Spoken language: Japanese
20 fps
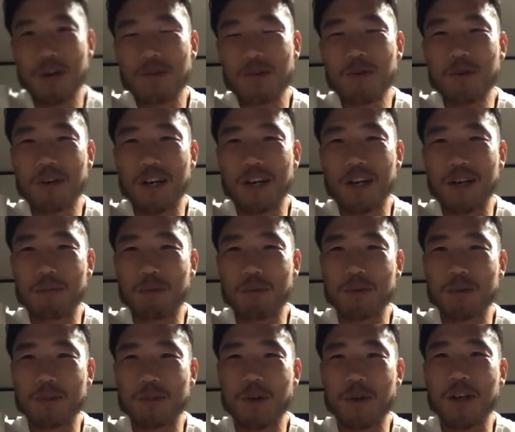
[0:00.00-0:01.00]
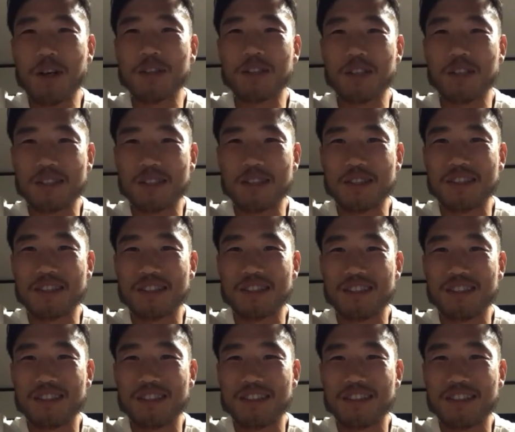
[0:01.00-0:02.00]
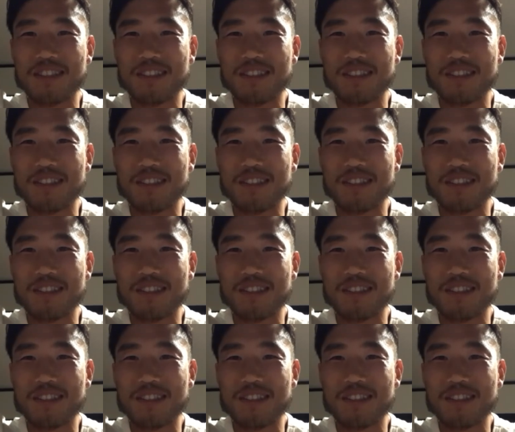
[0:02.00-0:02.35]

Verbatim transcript: 校からもう強かったっす。あ、そう